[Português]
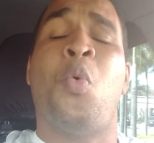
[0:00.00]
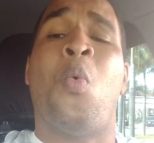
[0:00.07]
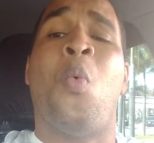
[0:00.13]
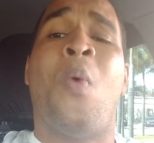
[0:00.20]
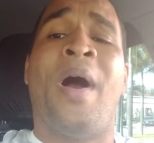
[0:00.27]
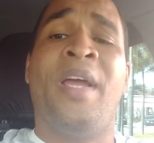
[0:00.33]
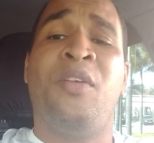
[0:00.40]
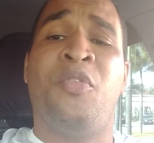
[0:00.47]

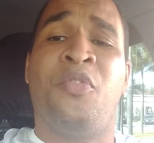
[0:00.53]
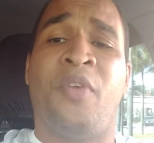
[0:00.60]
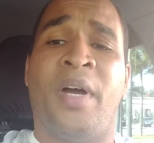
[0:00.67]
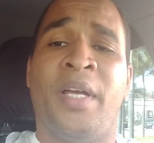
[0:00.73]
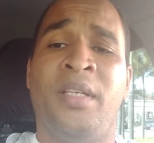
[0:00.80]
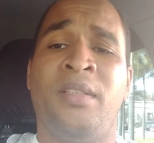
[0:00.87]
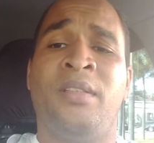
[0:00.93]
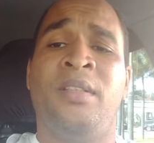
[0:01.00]

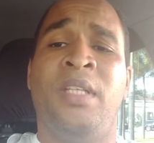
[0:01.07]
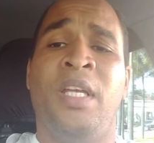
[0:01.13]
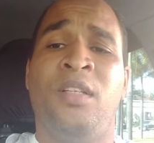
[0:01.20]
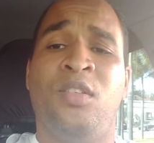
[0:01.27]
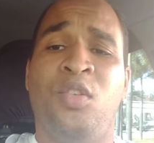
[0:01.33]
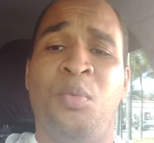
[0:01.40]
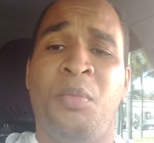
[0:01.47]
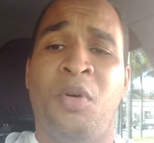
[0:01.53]
Wi-Fi
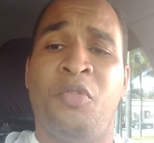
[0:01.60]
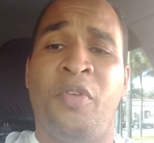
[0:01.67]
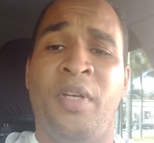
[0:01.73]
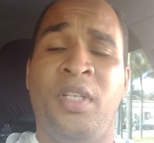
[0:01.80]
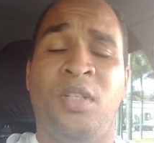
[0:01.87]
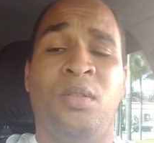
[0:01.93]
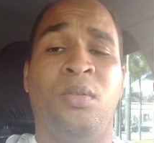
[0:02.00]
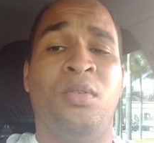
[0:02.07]
dentro do meu
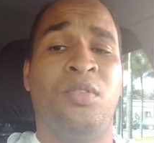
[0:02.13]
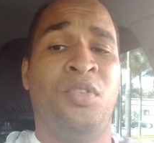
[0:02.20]
veículo,